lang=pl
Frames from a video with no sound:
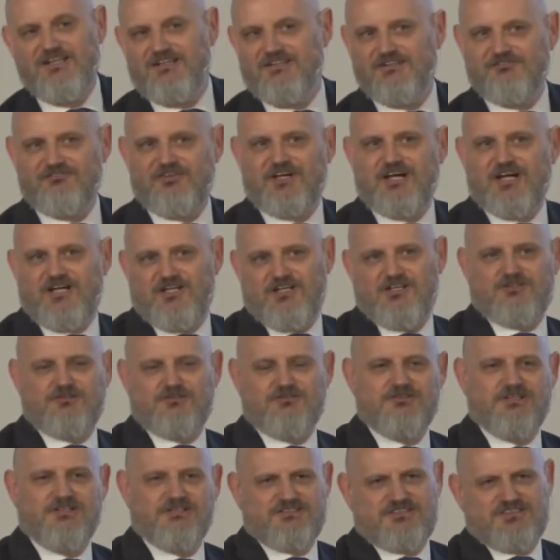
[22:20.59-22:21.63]
fajnie tu
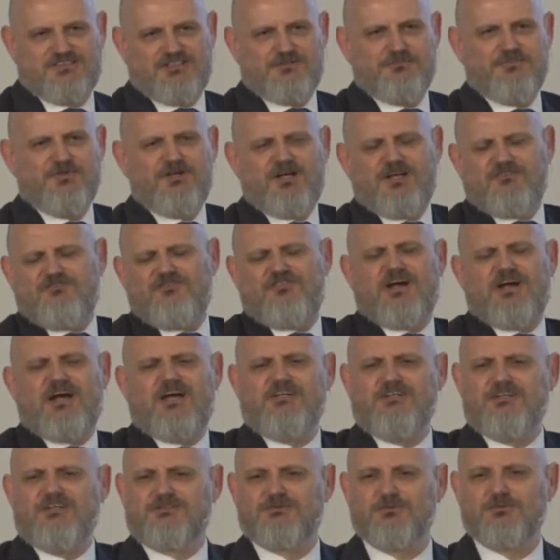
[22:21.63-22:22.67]
jesteśmy, jak fajnie
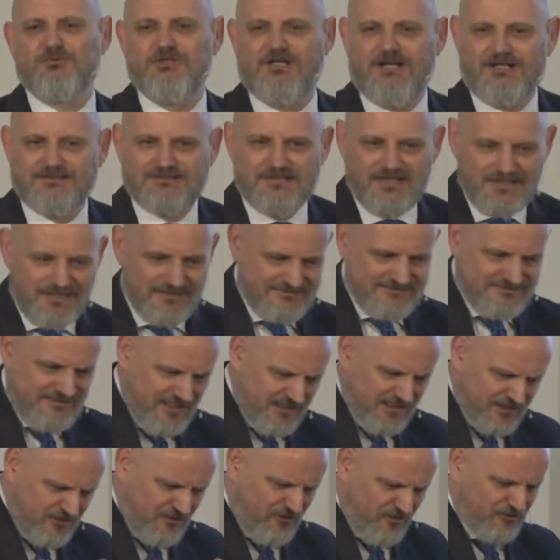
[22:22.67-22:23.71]
jest u nas.
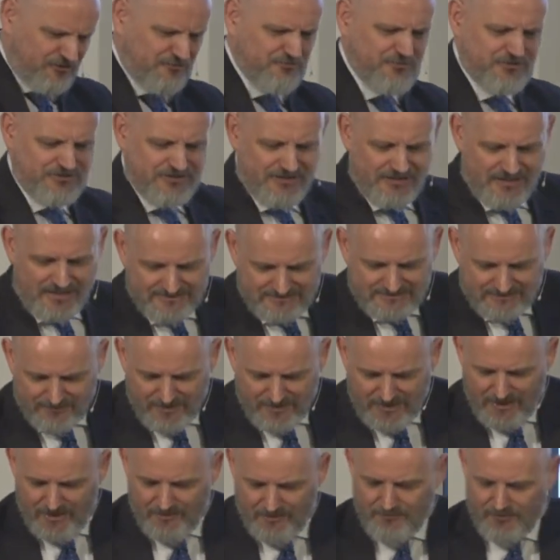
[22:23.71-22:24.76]
Zjednoczmy się razem,
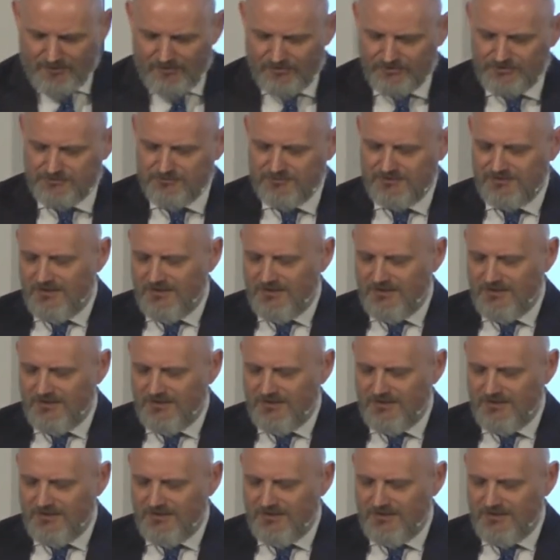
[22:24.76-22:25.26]
bądźmy,